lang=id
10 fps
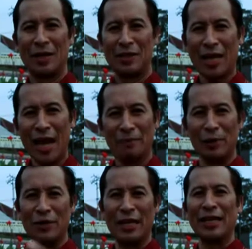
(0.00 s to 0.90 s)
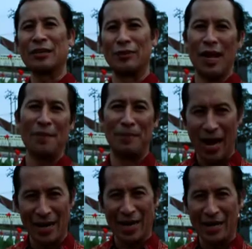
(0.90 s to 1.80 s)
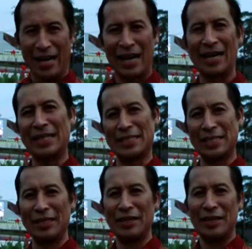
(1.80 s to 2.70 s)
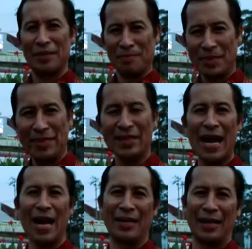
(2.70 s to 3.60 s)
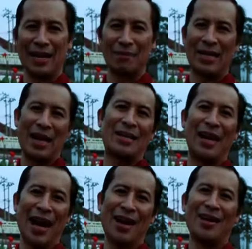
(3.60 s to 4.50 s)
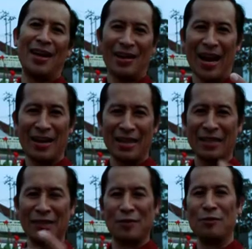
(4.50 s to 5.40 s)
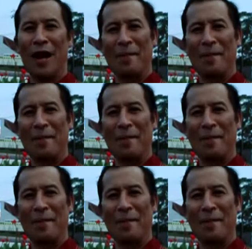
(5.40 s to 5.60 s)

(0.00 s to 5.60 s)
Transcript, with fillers: Saat berunding itulah Belanda dengan licik menyerang dengan mendadak Raden Inten II.